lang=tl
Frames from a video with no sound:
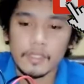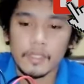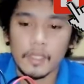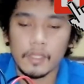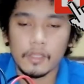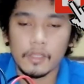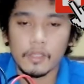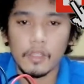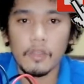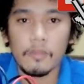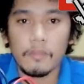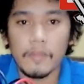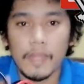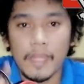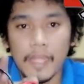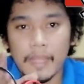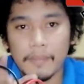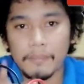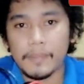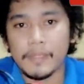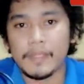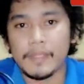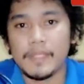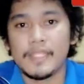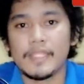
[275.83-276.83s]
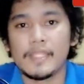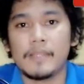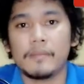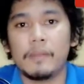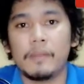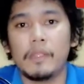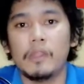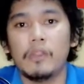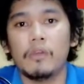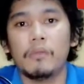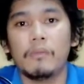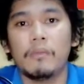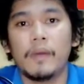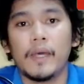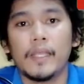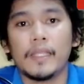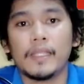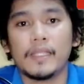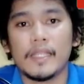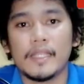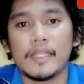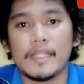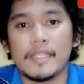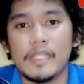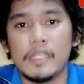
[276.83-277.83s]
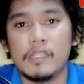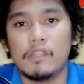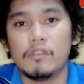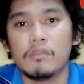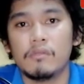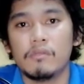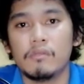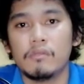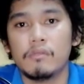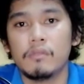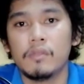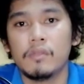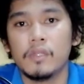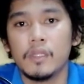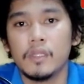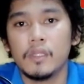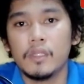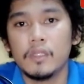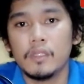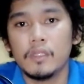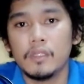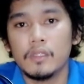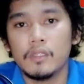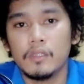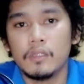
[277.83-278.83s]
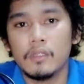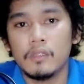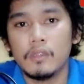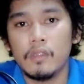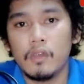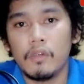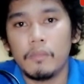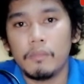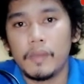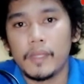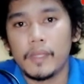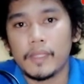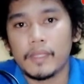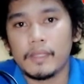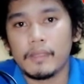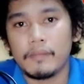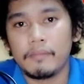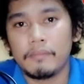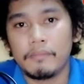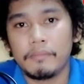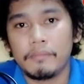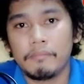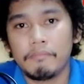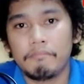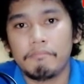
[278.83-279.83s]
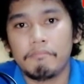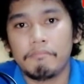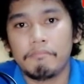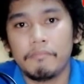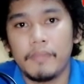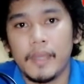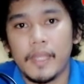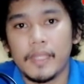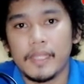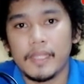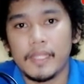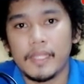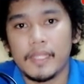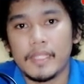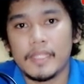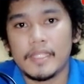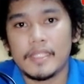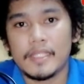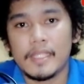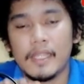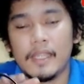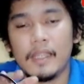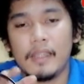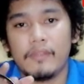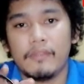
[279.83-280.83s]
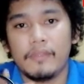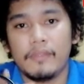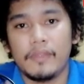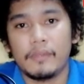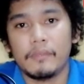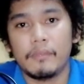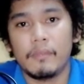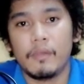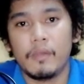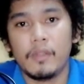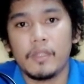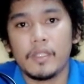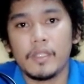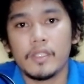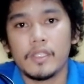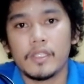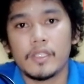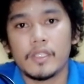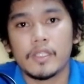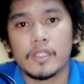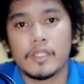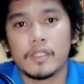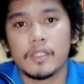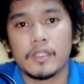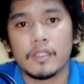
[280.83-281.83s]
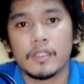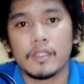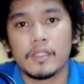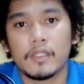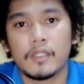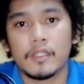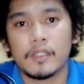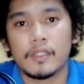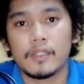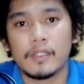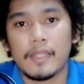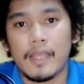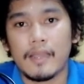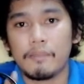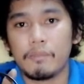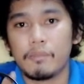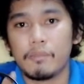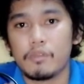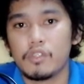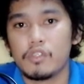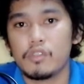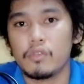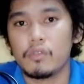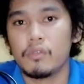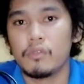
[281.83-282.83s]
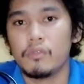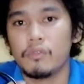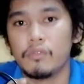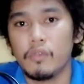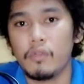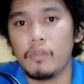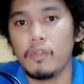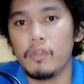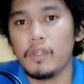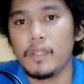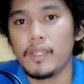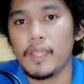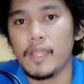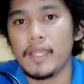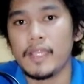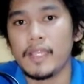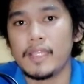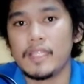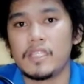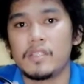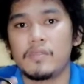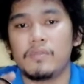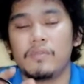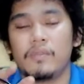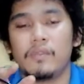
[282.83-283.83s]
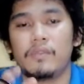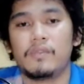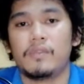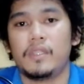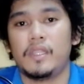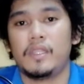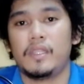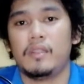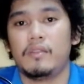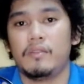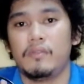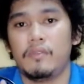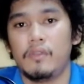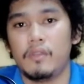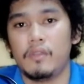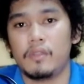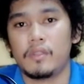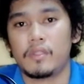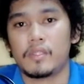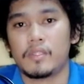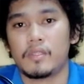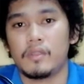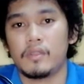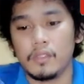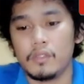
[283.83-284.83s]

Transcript: Ito, malapit na siyang malubat kasi yung lobat ng battery is 11 volts. Tapos yung full niya is 15 volts.